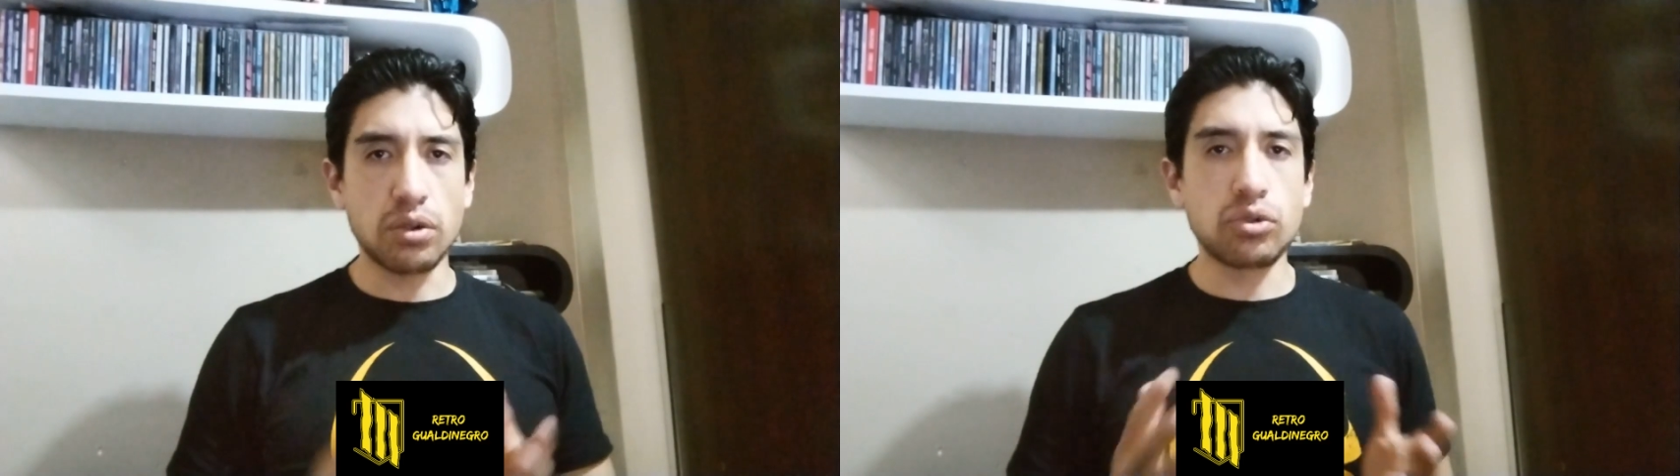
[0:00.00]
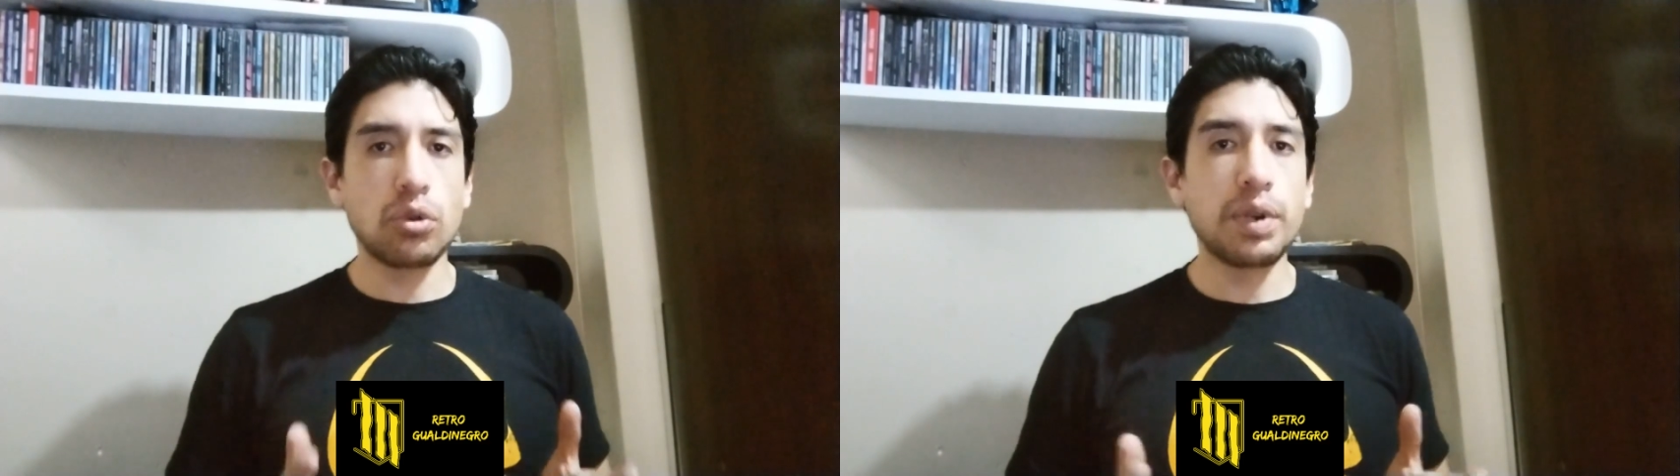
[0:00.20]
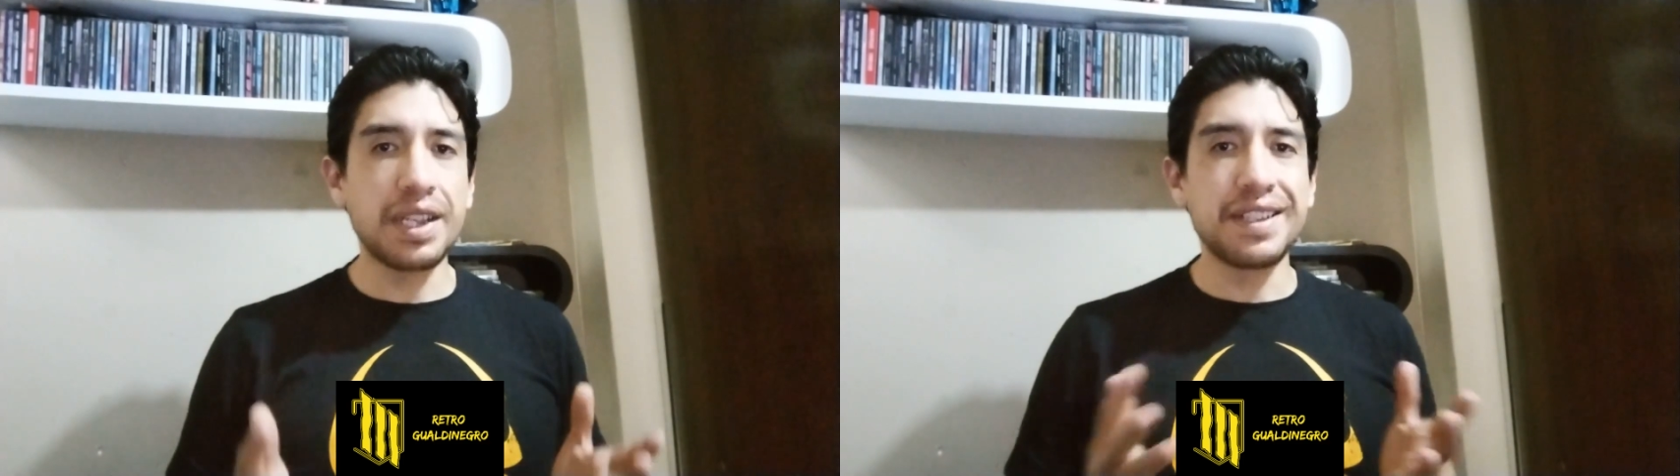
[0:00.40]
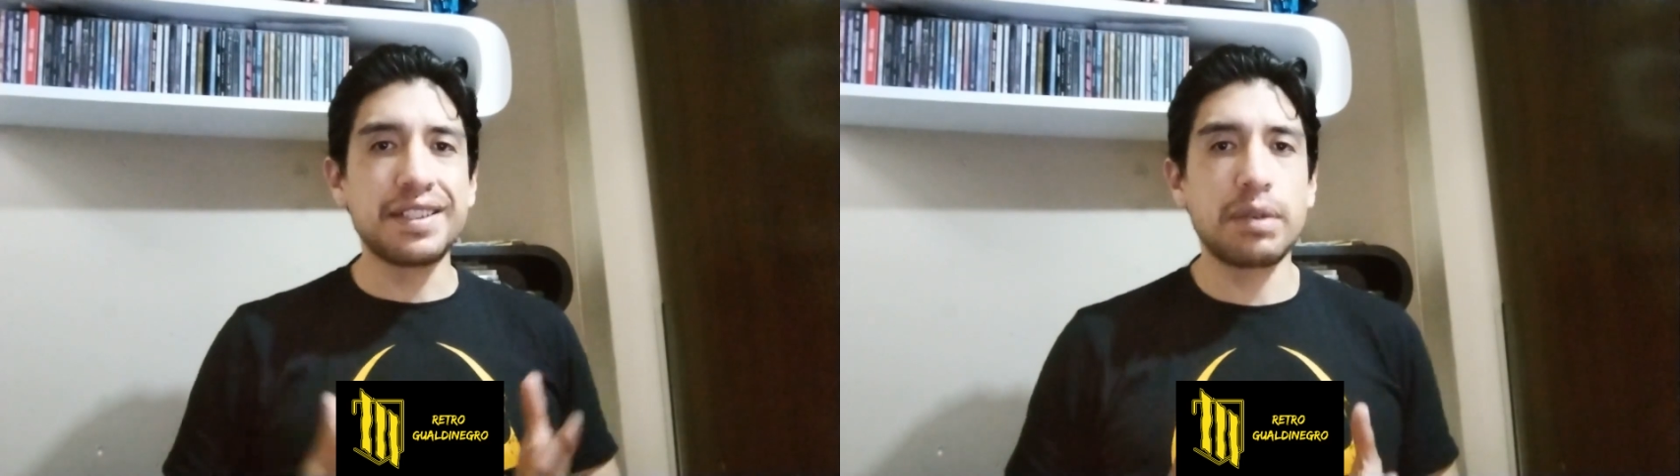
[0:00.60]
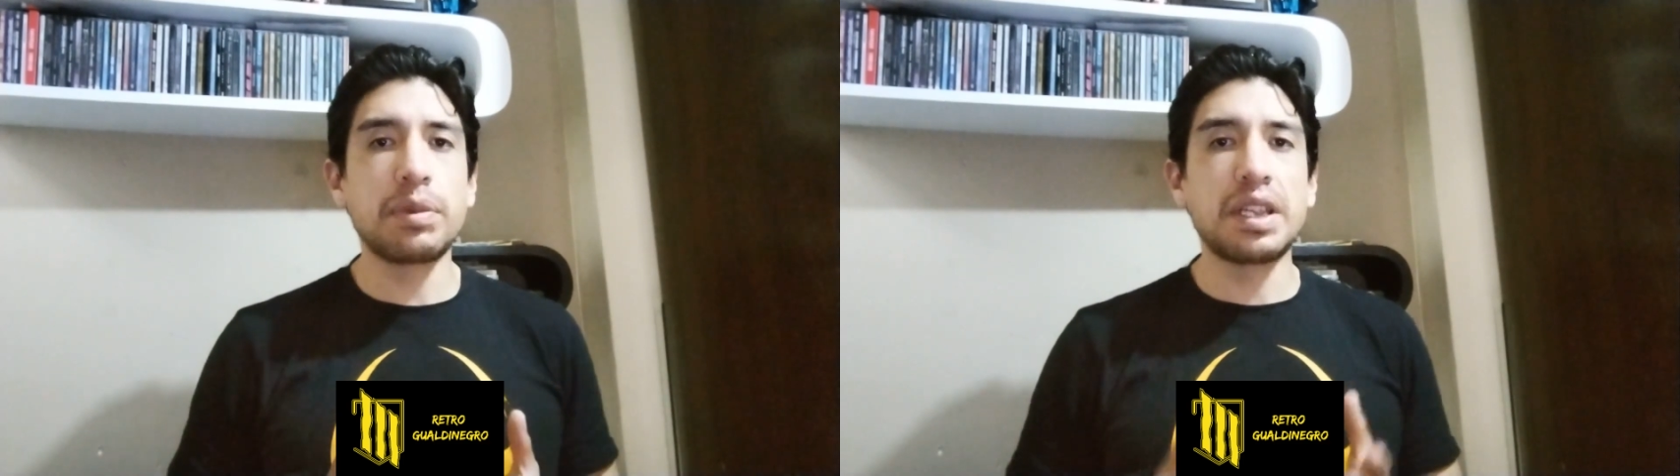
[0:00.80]
entre
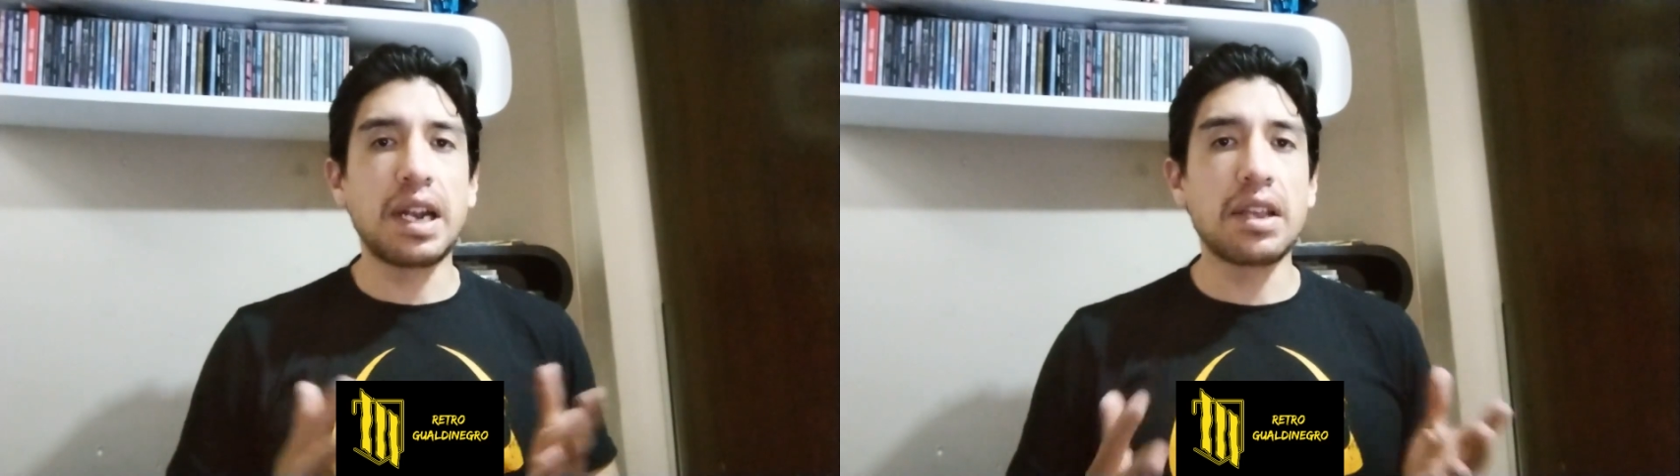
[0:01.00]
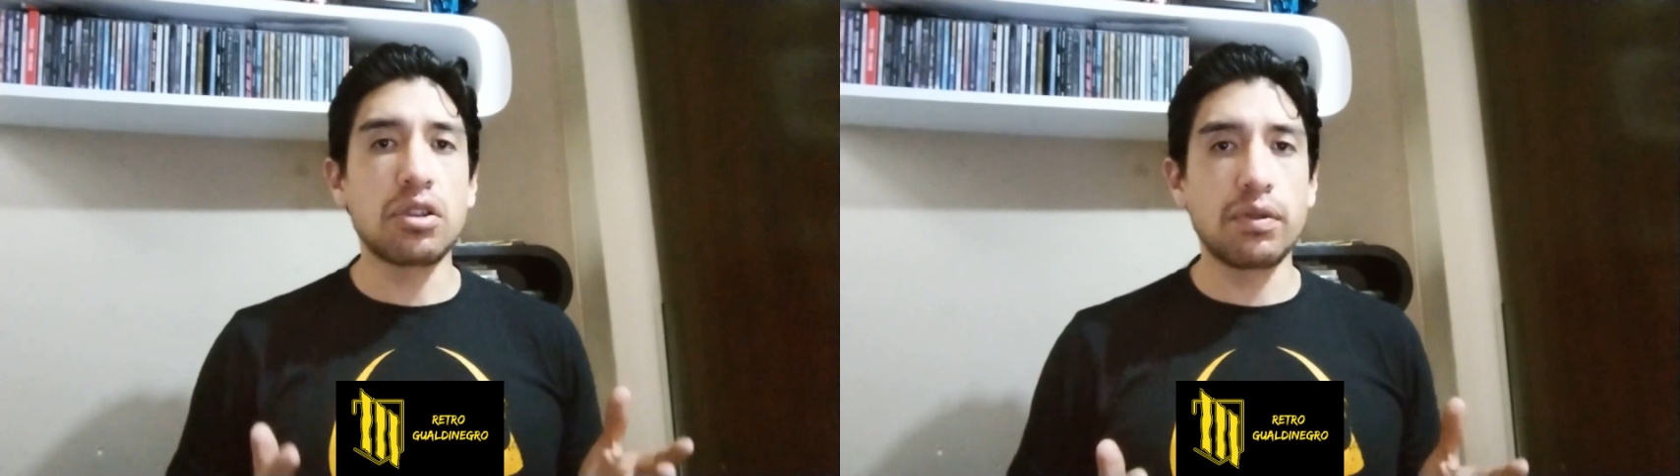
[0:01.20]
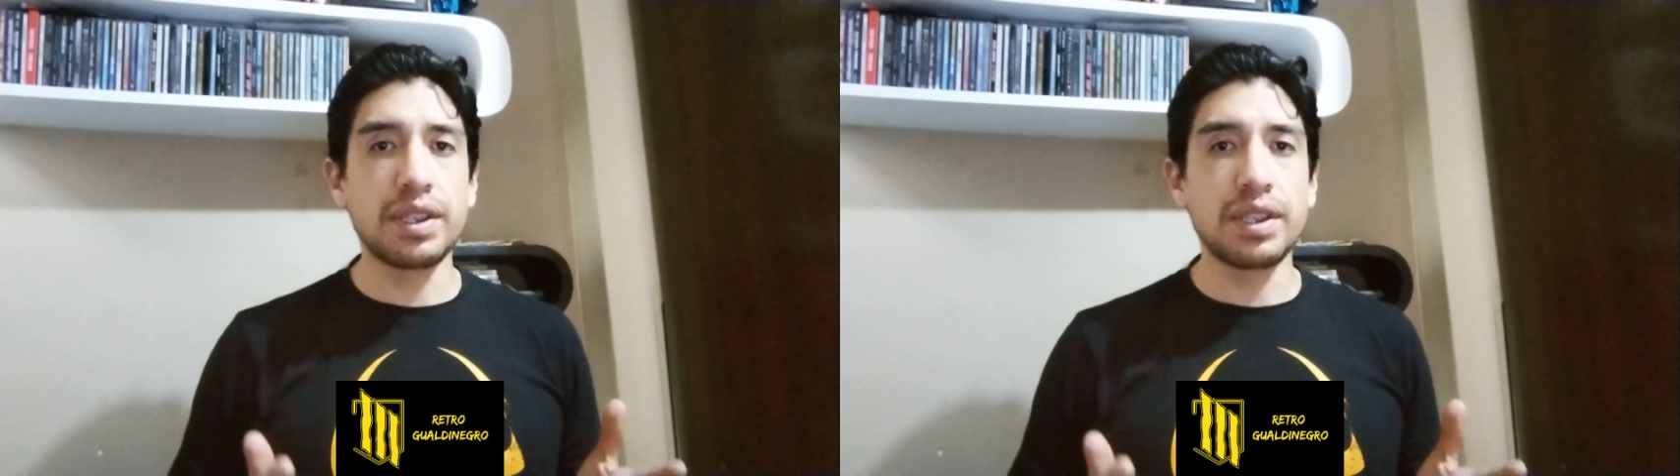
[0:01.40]
octubre y diciembre del año